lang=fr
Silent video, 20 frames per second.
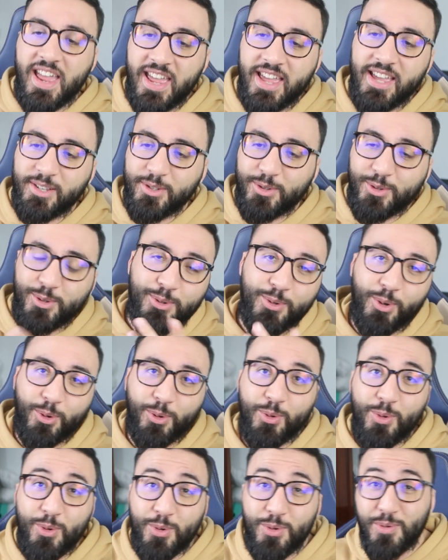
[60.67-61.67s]
et
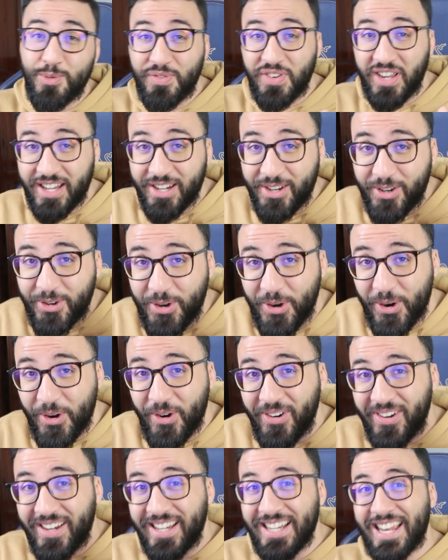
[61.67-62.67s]
surtout nouvelle
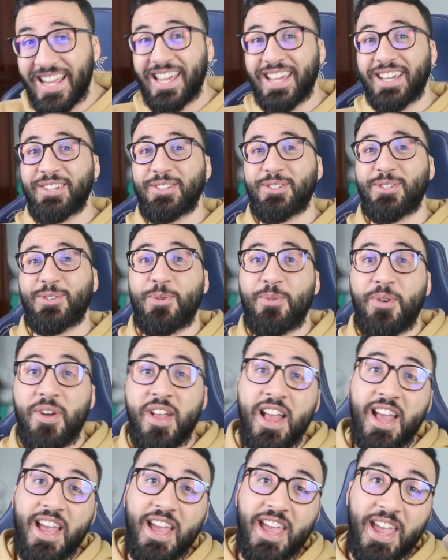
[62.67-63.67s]
collection.
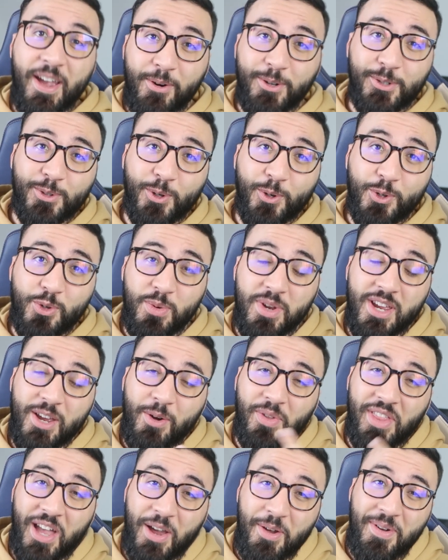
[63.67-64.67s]
Et aujourd'hui,
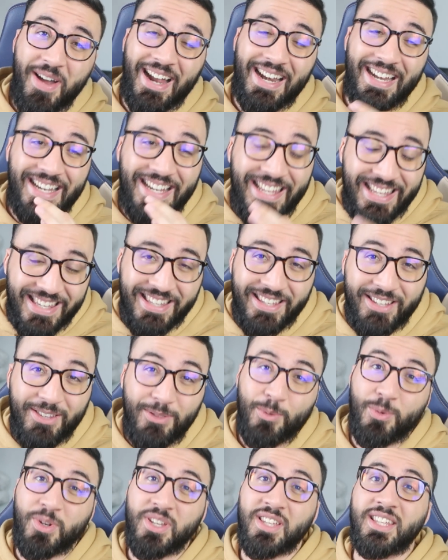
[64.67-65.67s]
on a eu un leak.
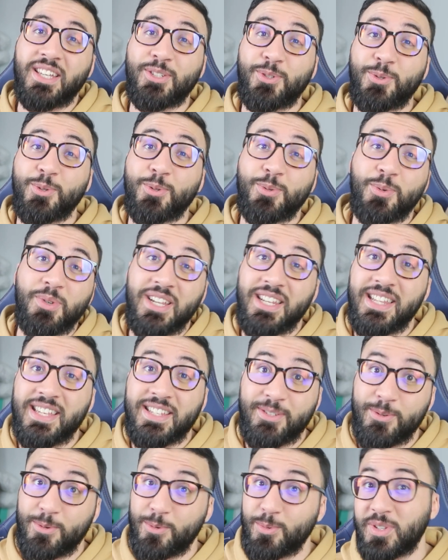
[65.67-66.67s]
Donc, qu'est-ce que sont les leaks
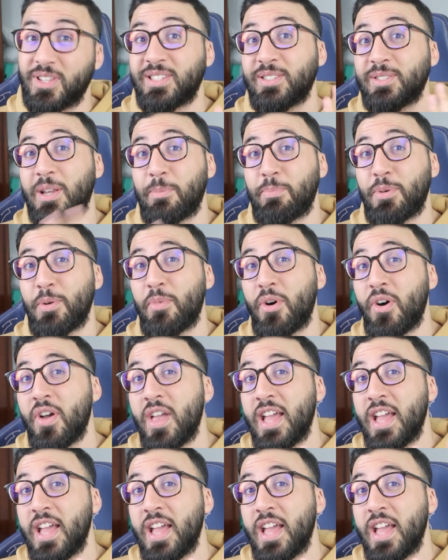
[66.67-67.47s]
C'est tout simplement